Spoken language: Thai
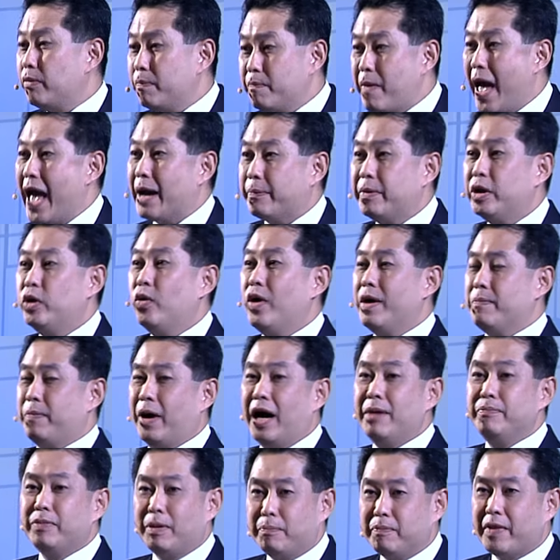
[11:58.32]
นแบกไปด้วย
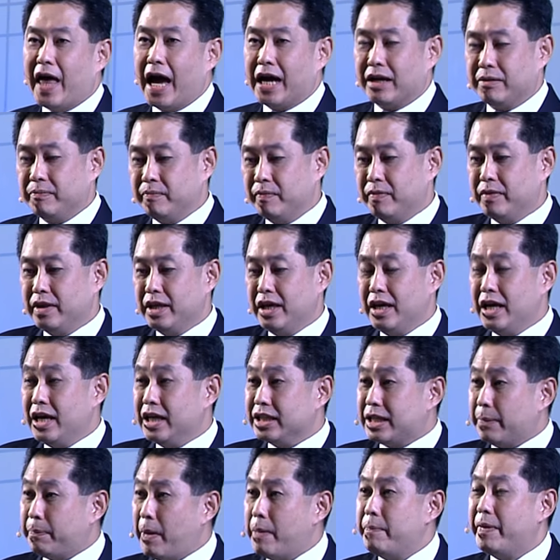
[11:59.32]
เพิ่มน้ำหนัก
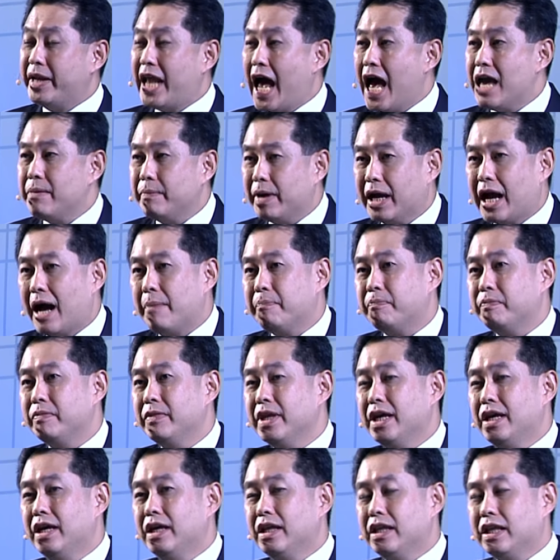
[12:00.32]
จะเป็นไปได้ไหมครับ
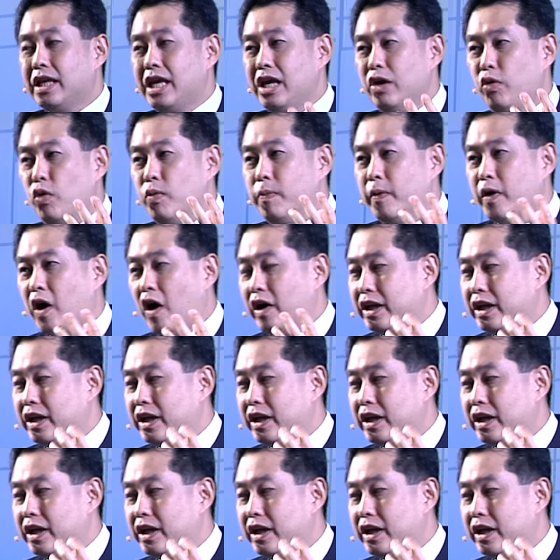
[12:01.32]
ที่อุปก